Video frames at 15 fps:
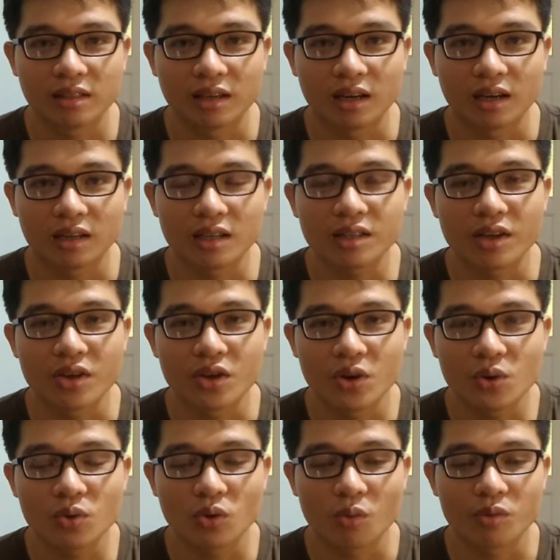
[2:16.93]
uh, đến thầy
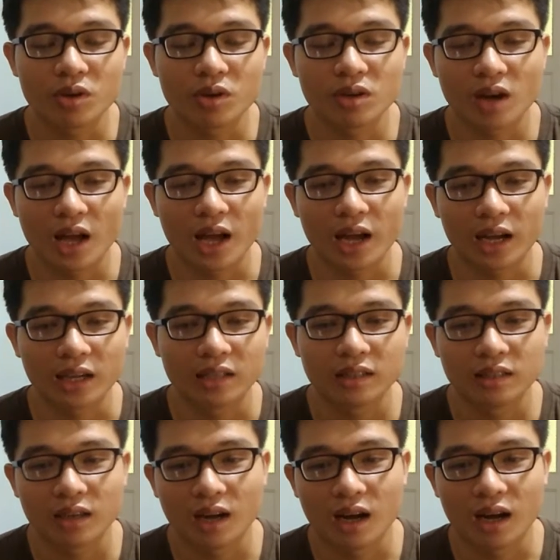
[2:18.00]
Hiếu cũng như là
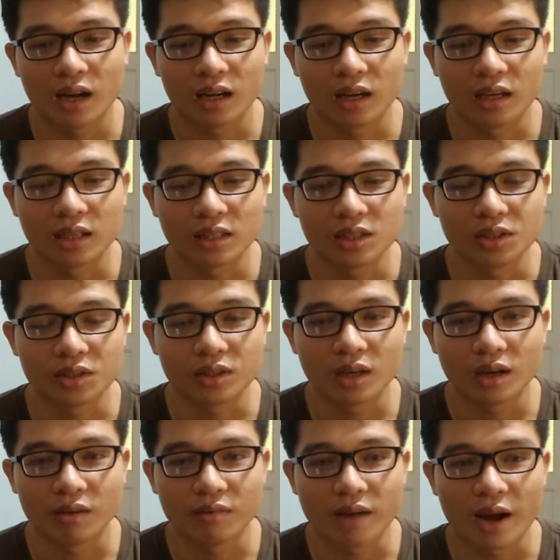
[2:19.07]
uh, được
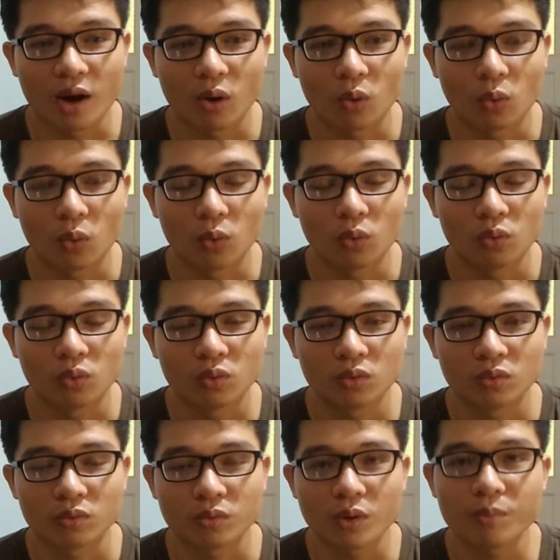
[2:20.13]
uh, vào
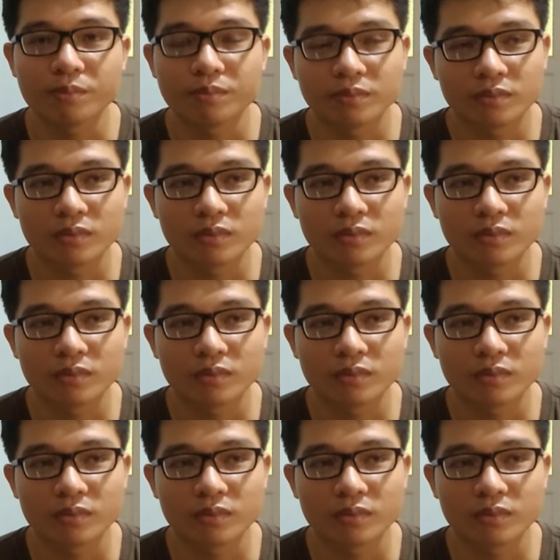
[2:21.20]
group